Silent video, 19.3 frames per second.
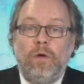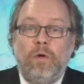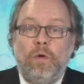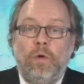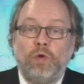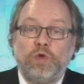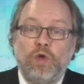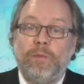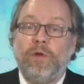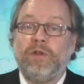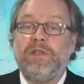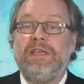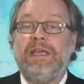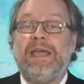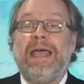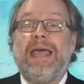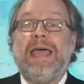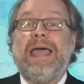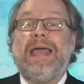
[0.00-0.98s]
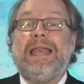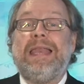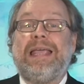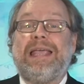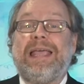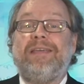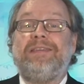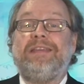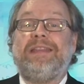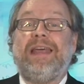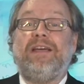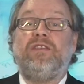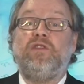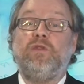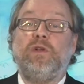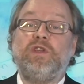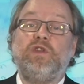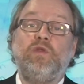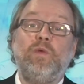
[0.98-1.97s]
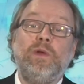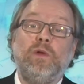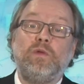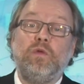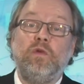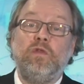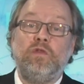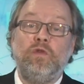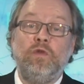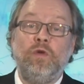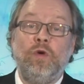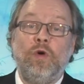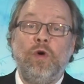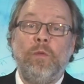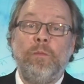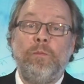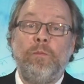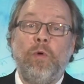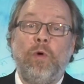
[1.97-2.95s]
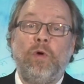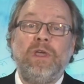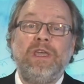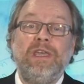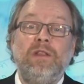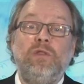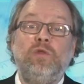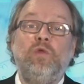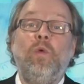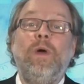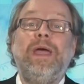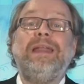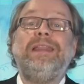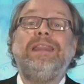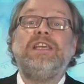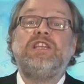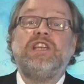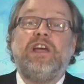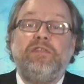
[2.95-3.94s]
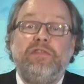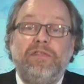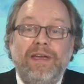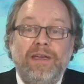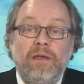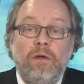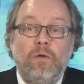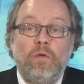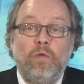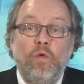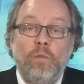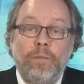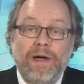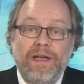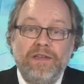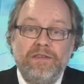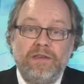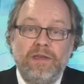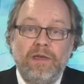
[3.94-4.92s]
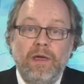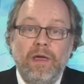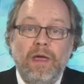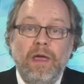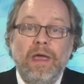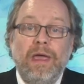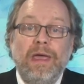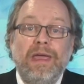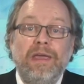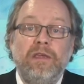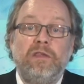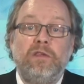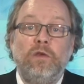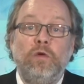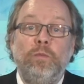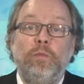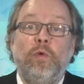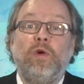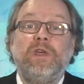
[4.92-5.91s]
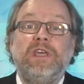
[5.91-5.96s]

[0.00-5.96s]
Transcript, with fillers: Autrement dit, l'écart s'est accentué entre ceux pour qui tout est déjà fait, ou presque, et ceux pour